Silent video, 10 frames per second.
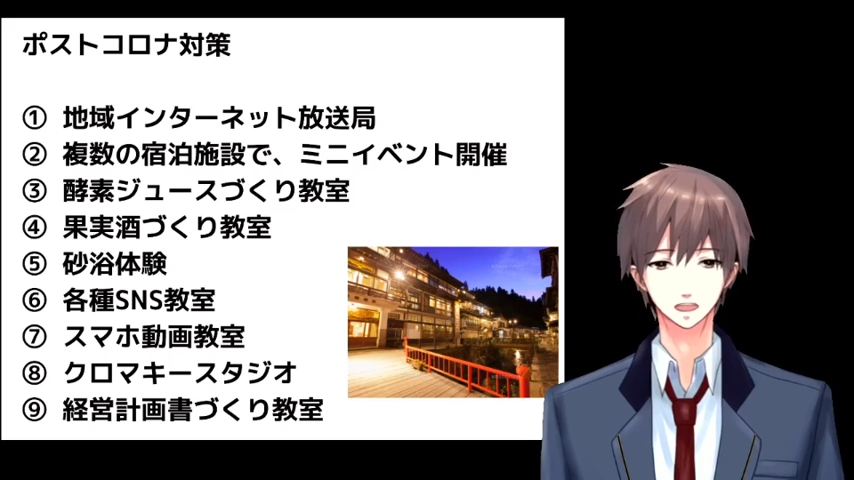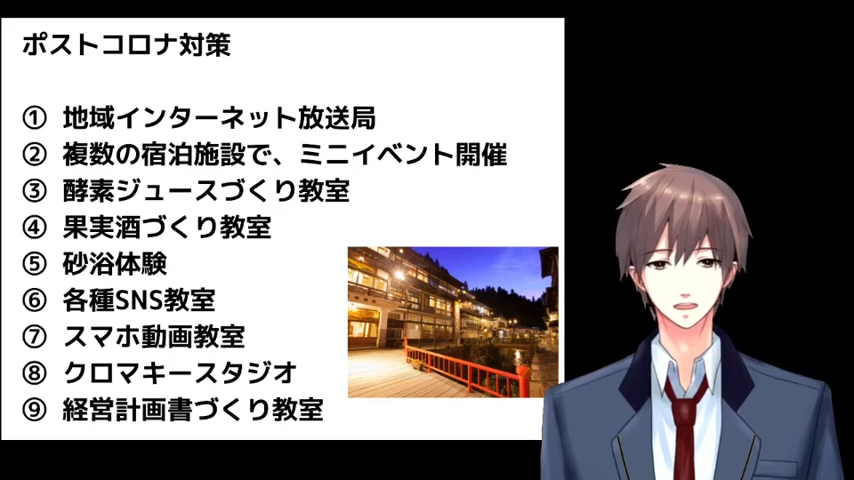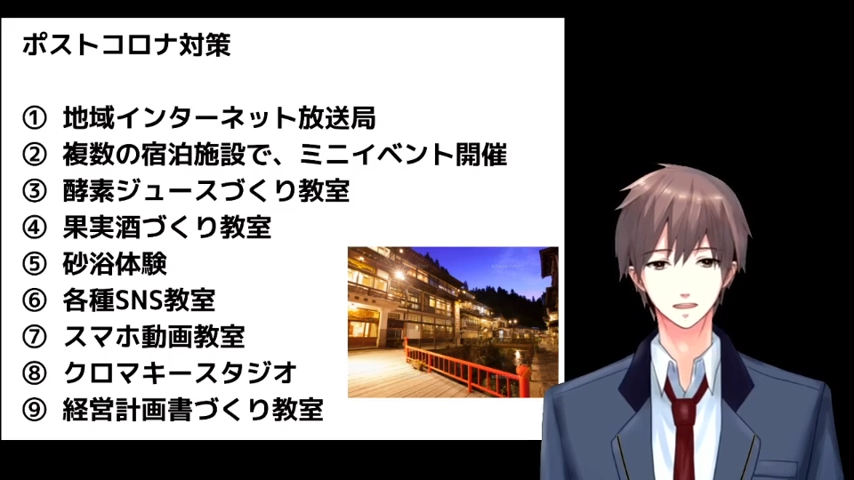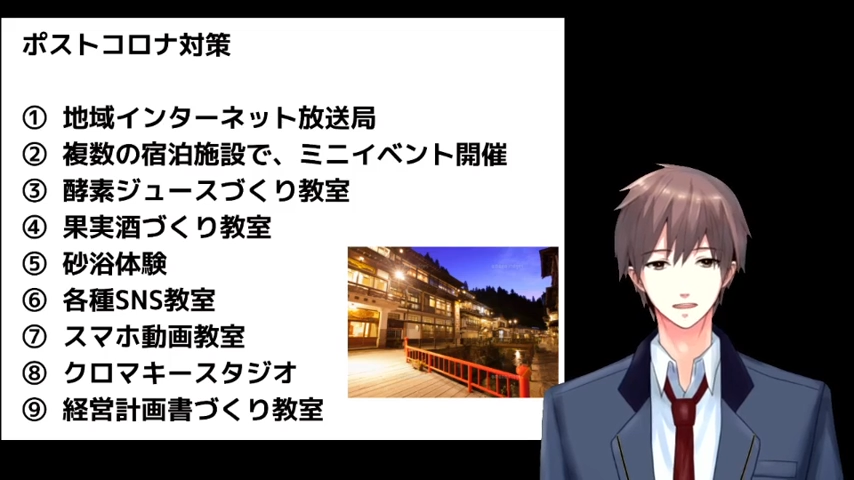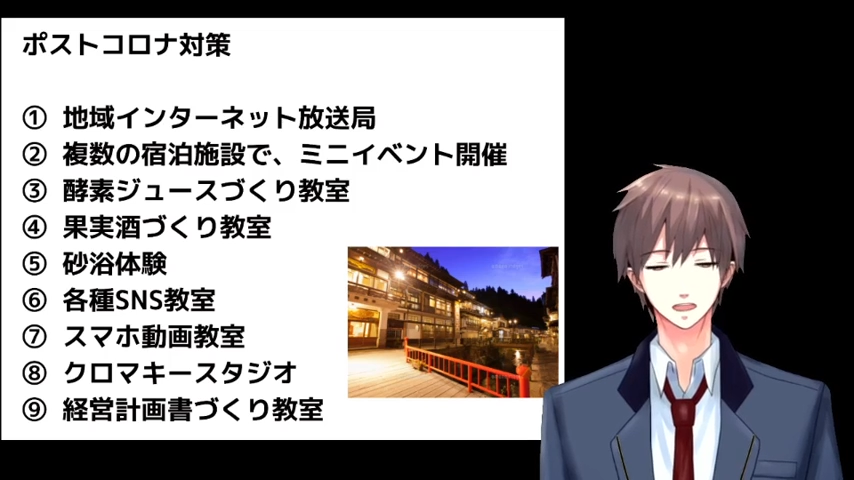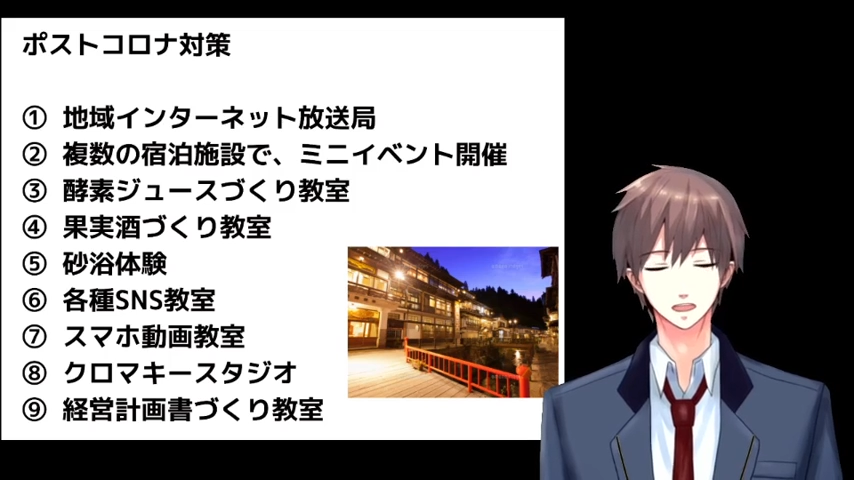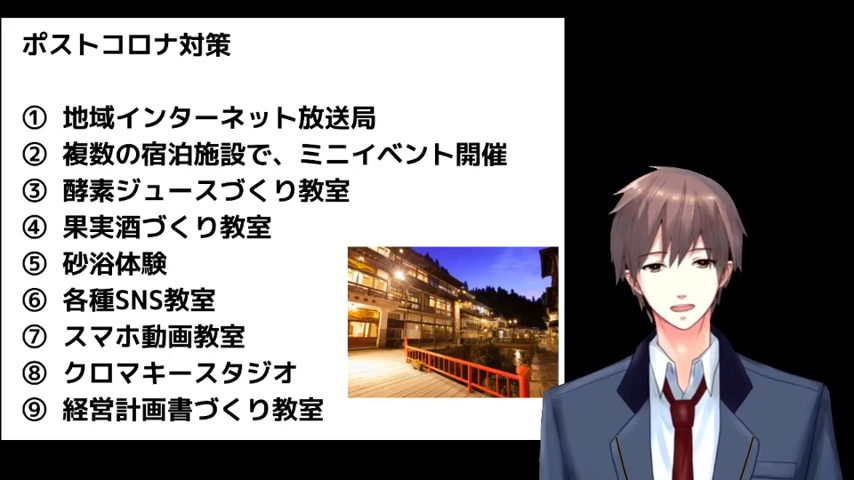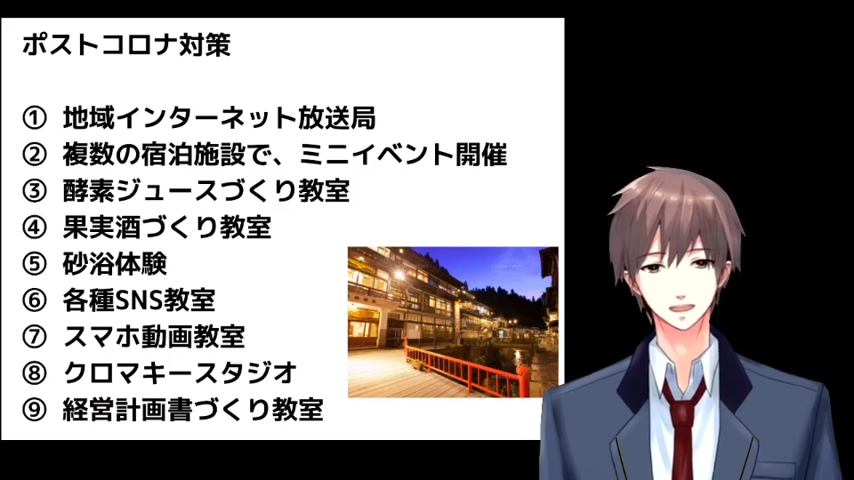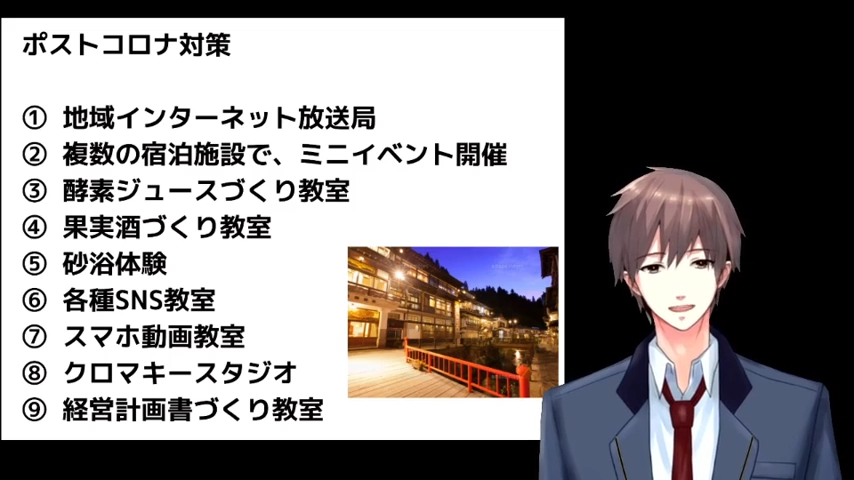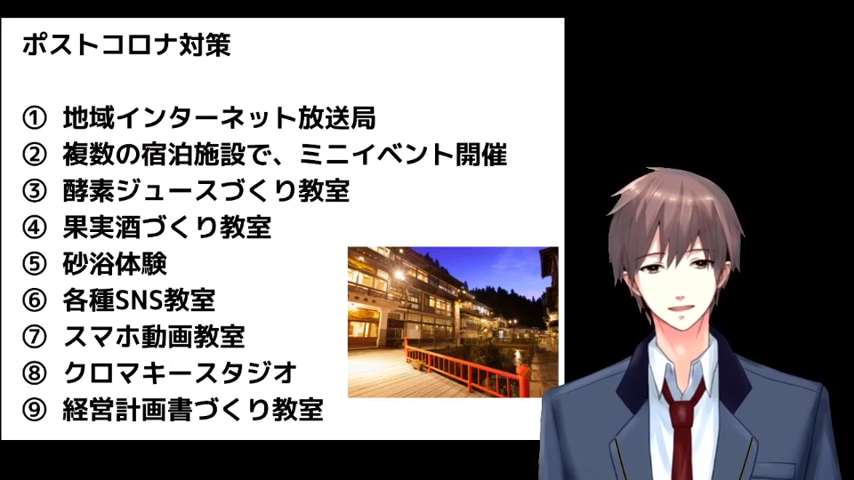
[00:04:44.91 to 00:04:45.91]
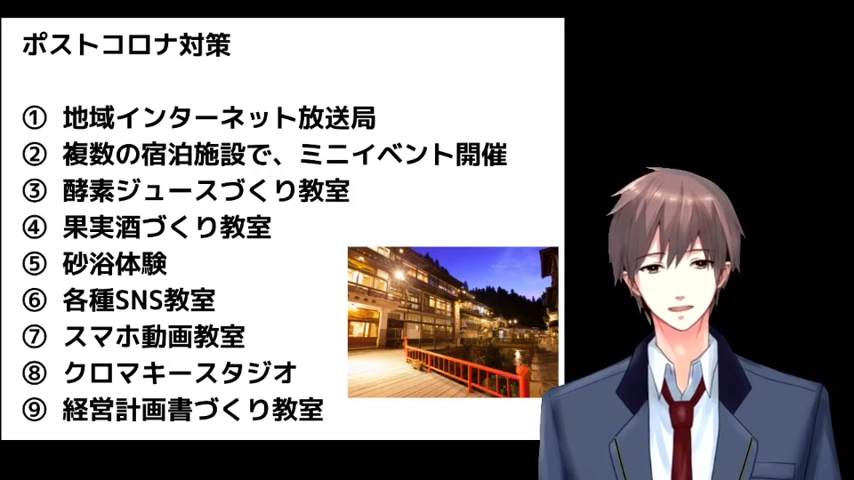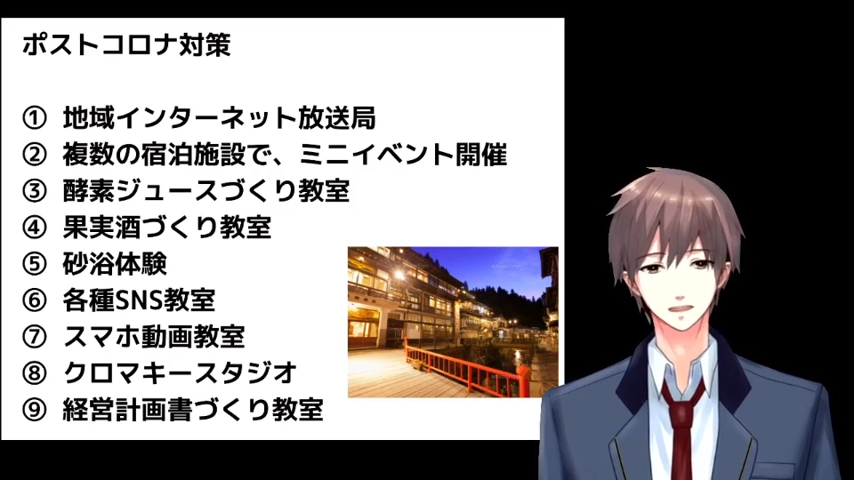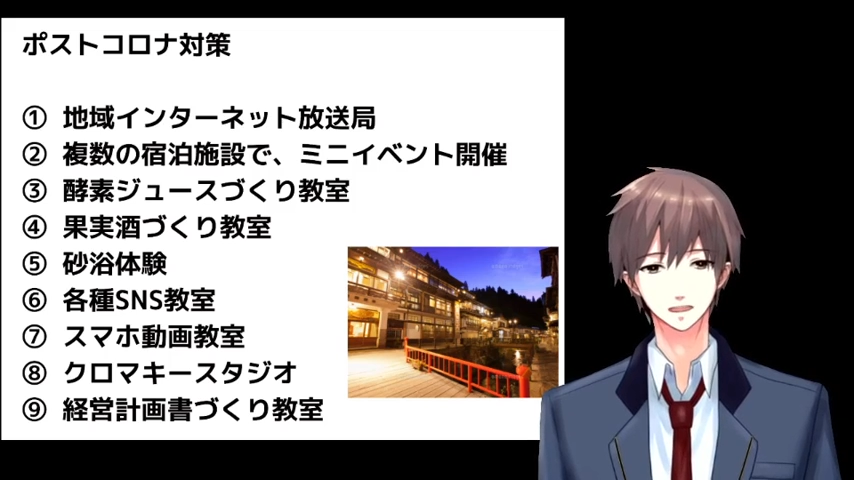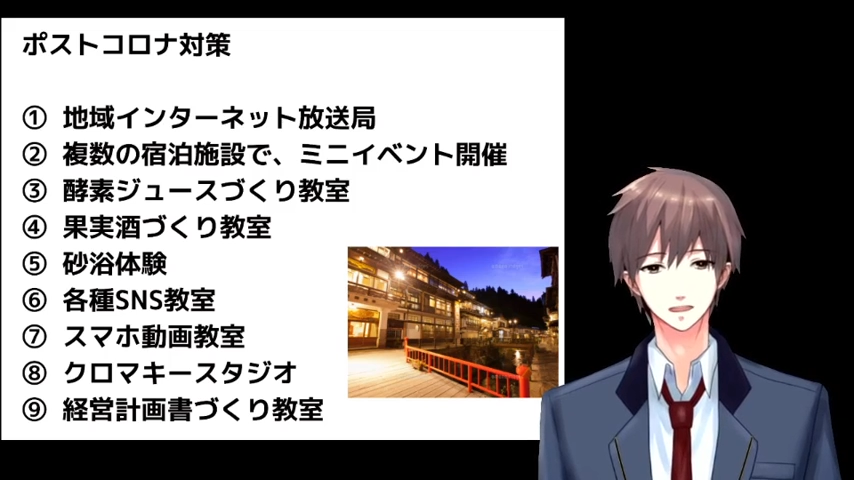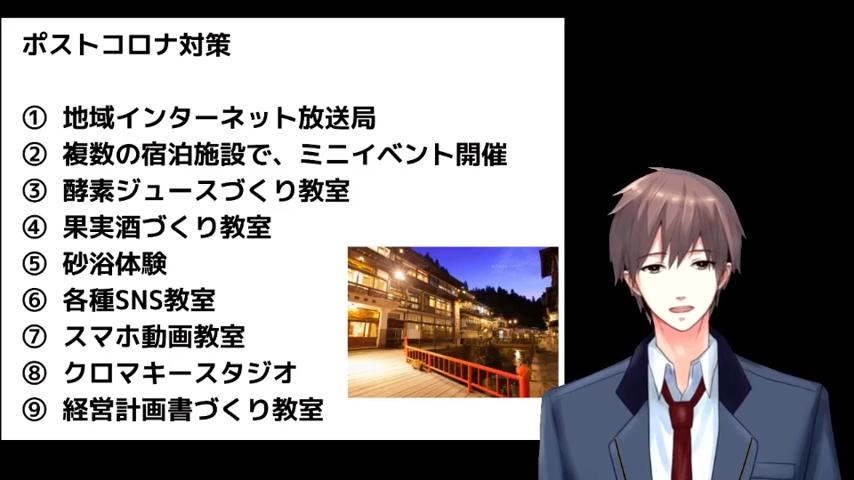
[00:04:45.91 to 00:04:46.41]
ちの仲間にたくさんいま
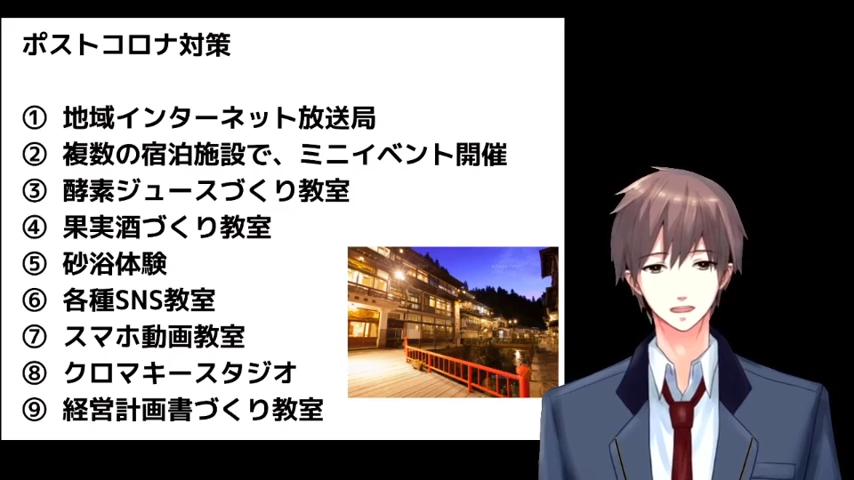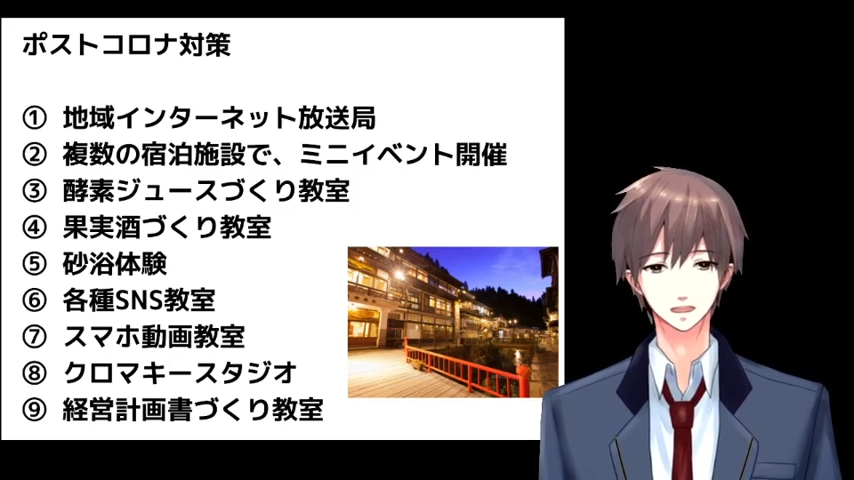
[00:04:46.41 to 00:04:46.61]
すか